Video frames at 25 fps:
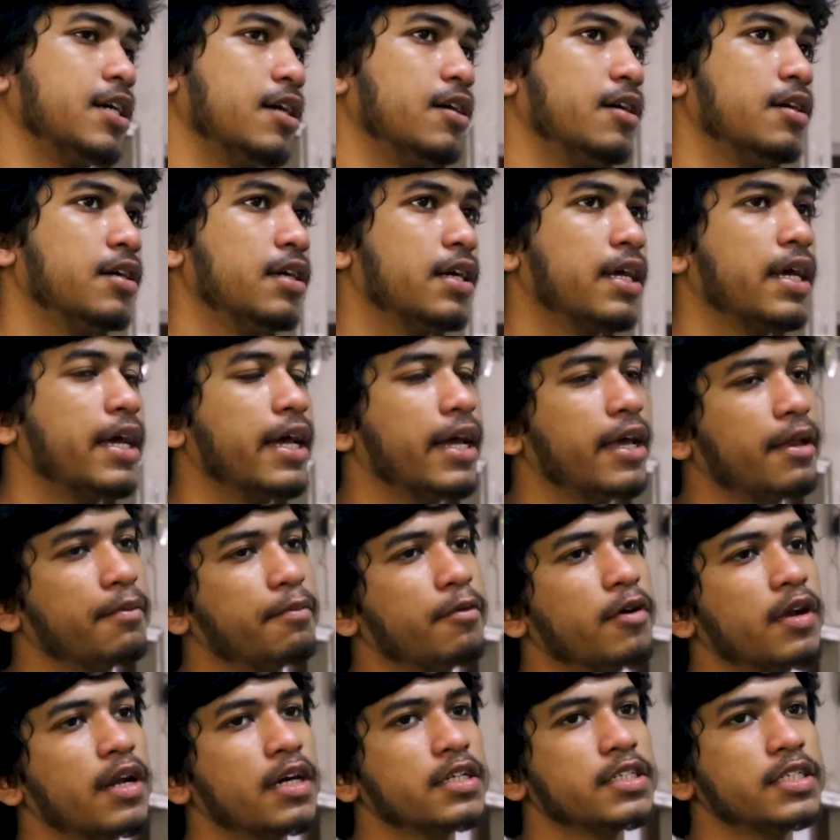আচ্ছা
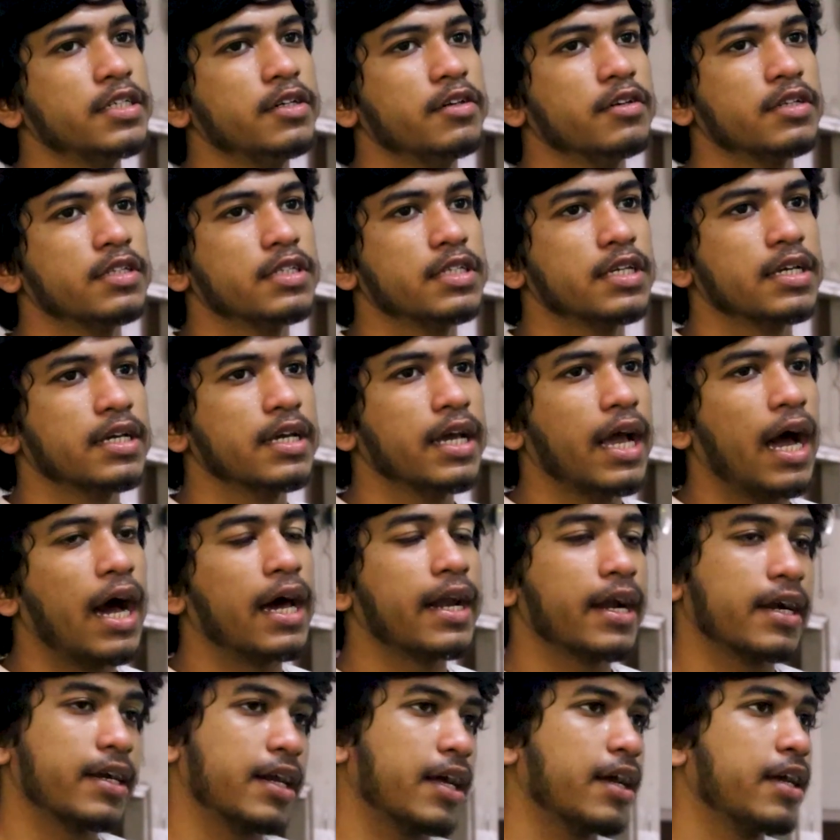এরপর আসি হচ্ছে কি
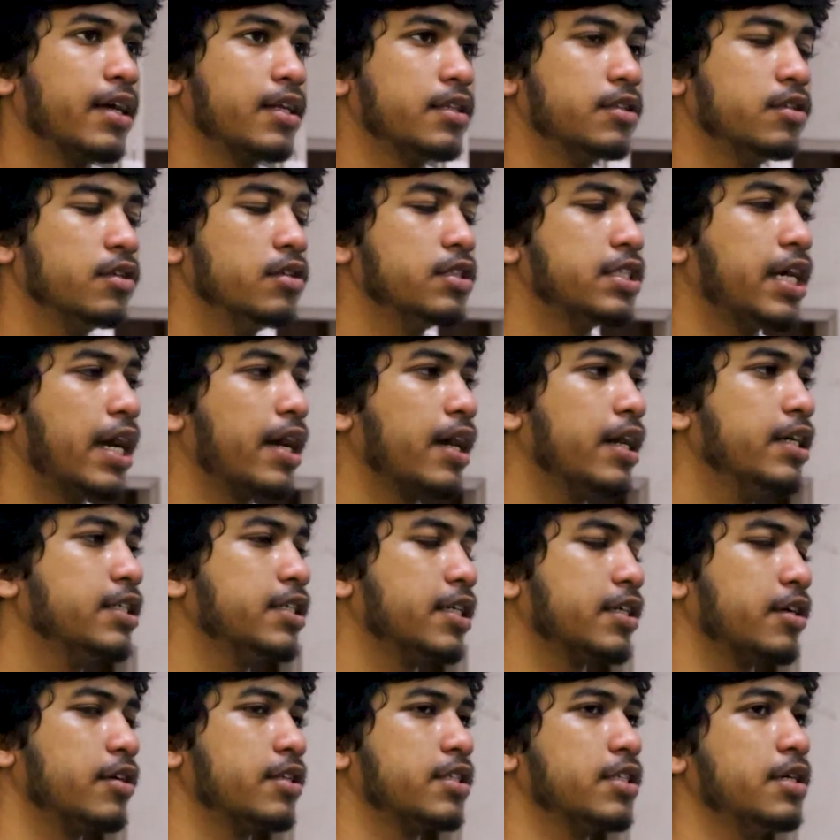আরেকটা ক্ষেত্রে
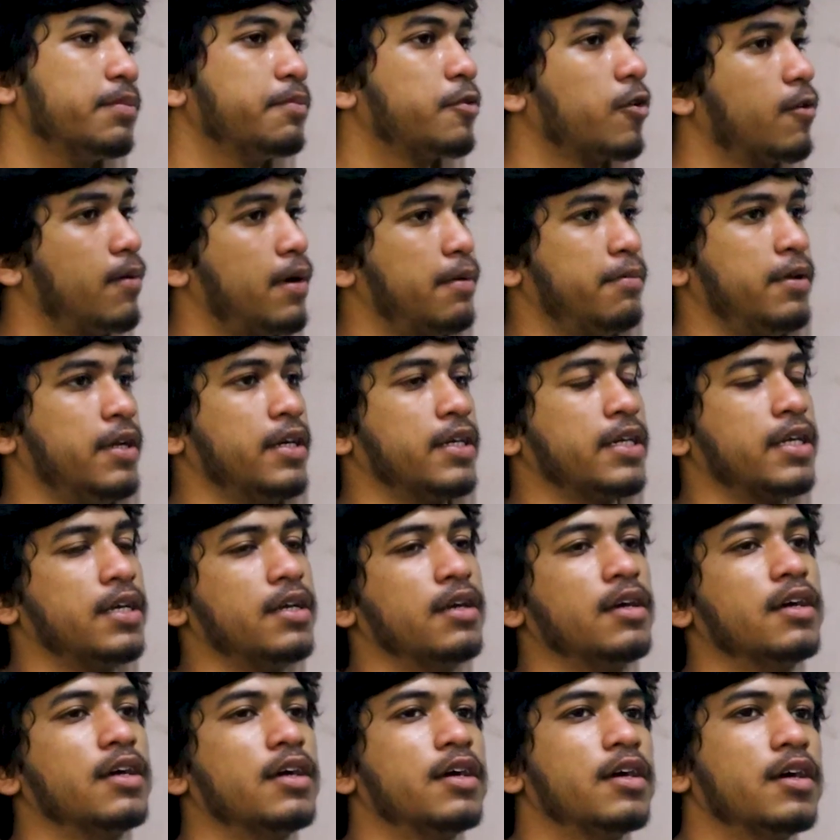জায়গা সেটা হচ্ছে
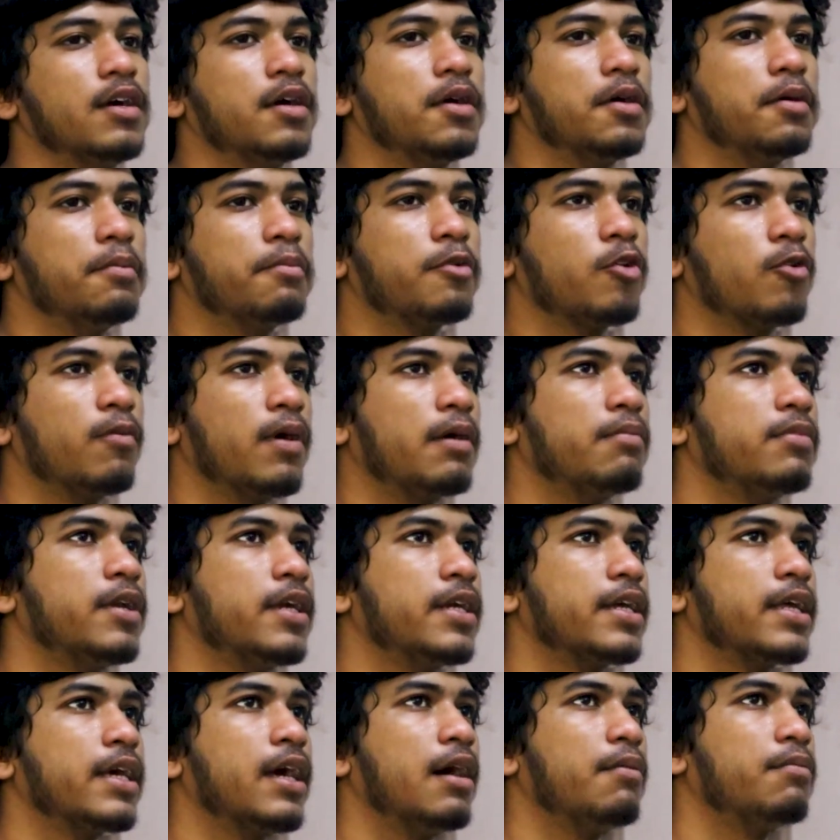প্রবাবিলিটি
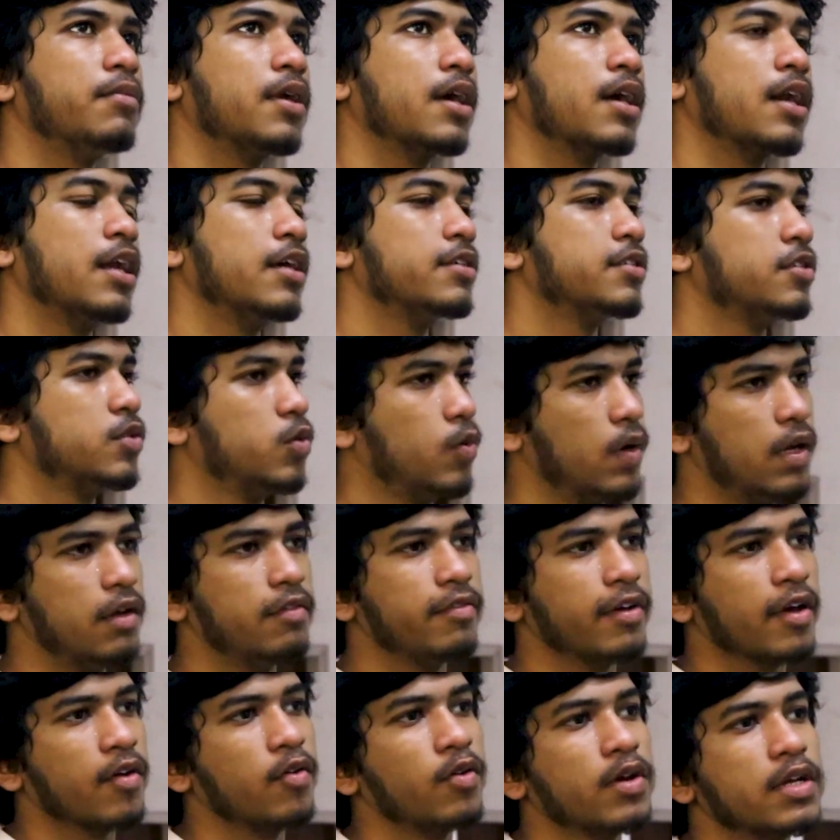প্রবাবিলিটি আমরা ক্লাস
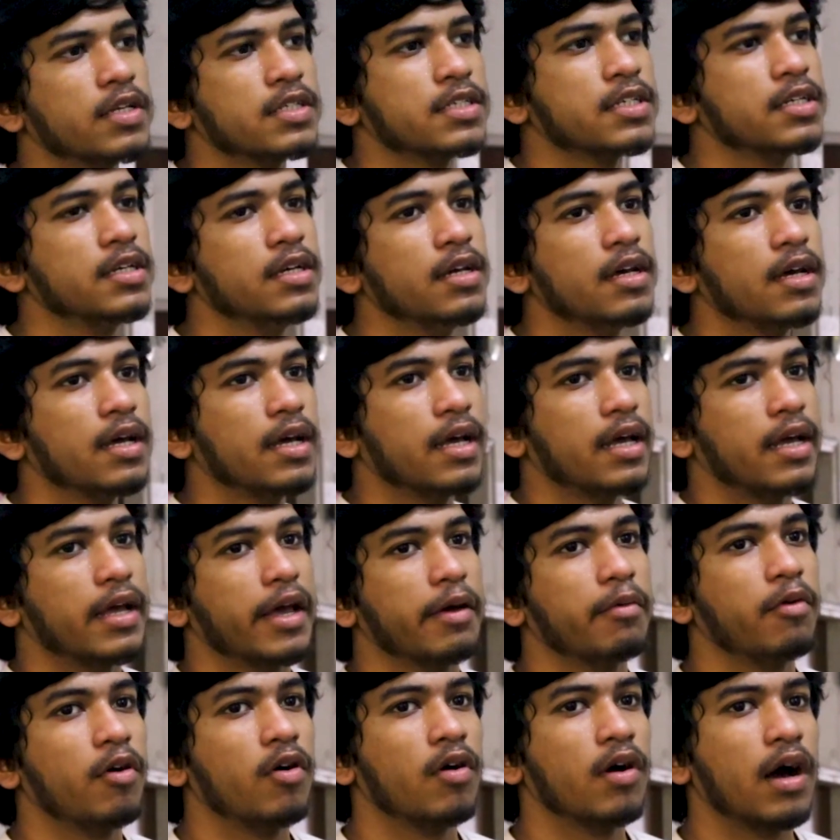টুয়েলভে করেছি
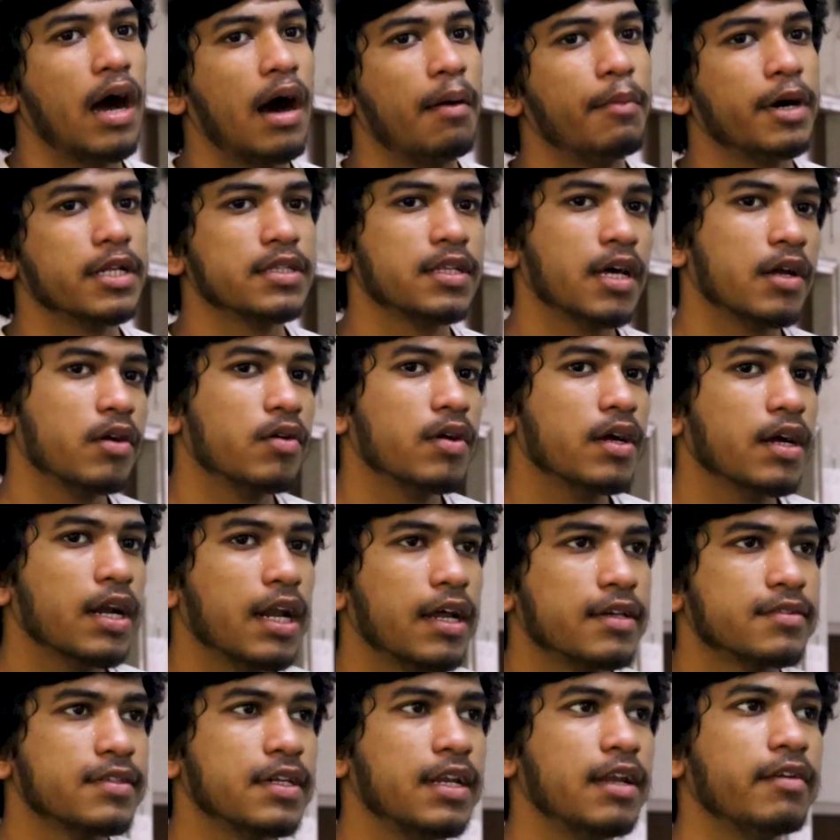এবং আমার ধারণা
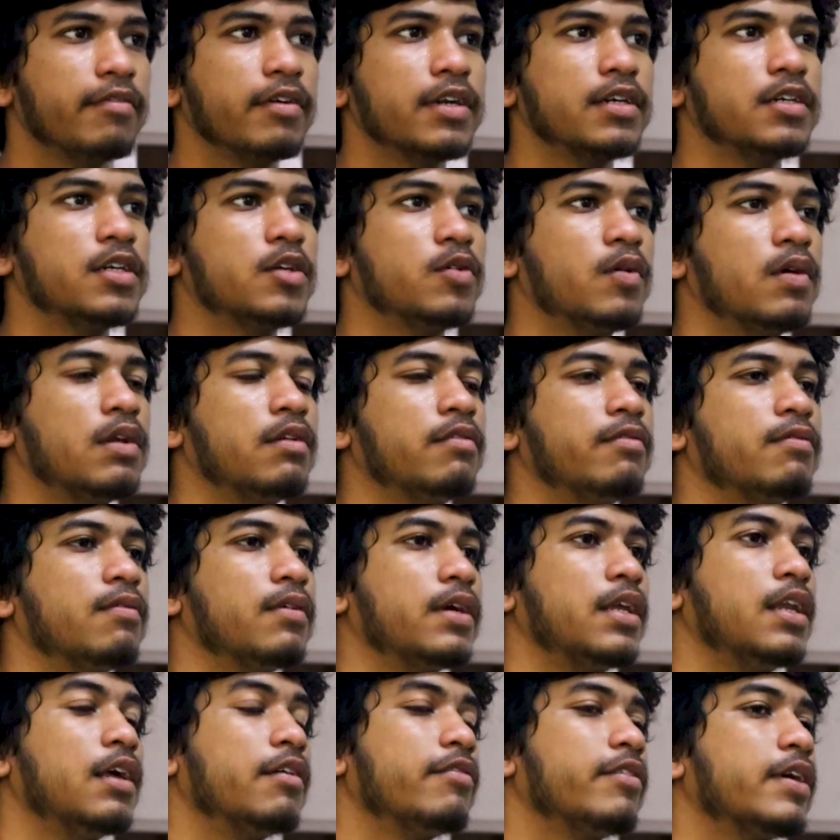ক্লাস ইলেভেন টুয়েলভ
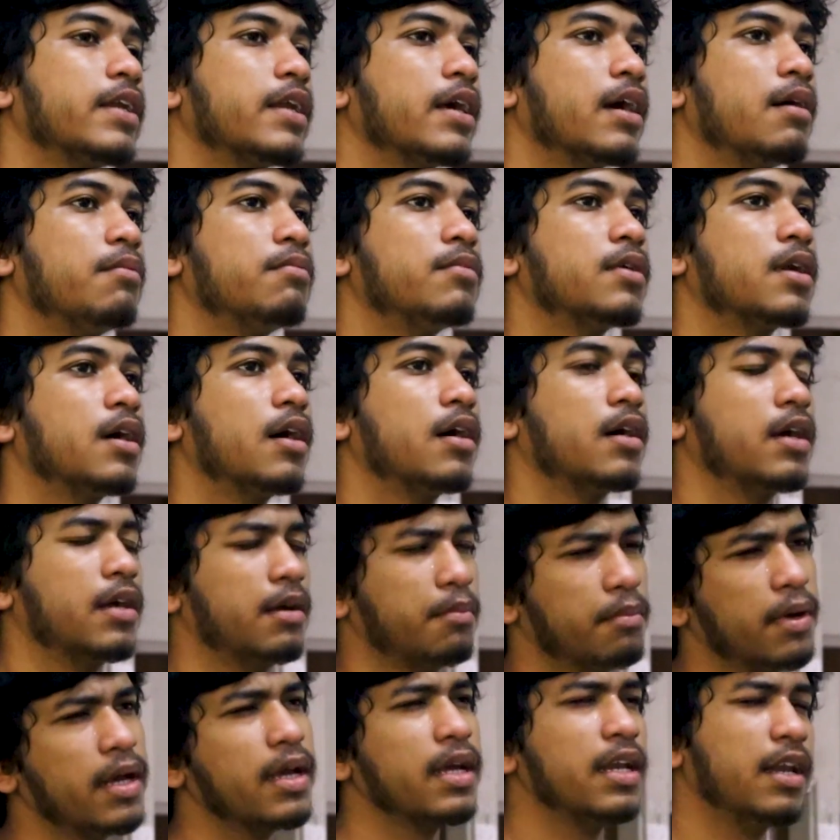ইলেভেনে আমরা
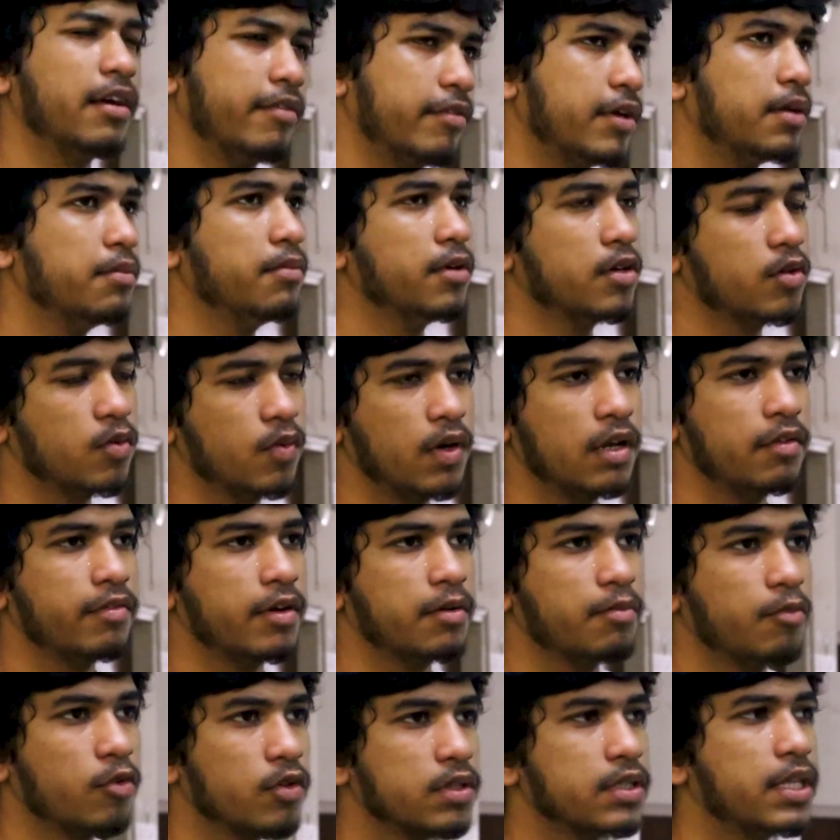বা ইলেভেন বা
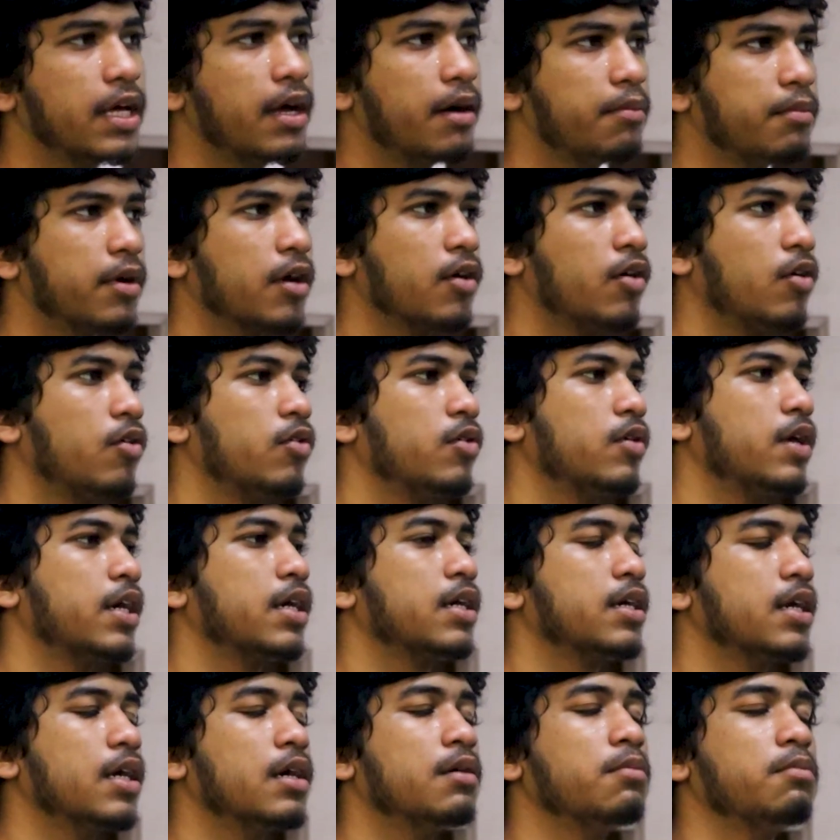টুয়েলভের মধ্যে আমরা কখনো
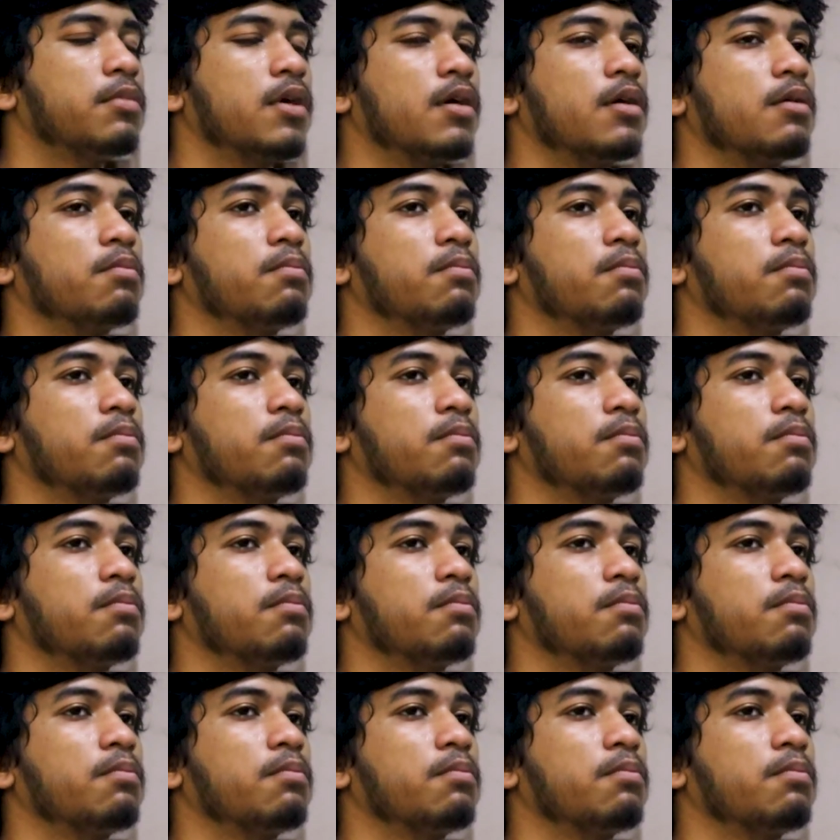একটা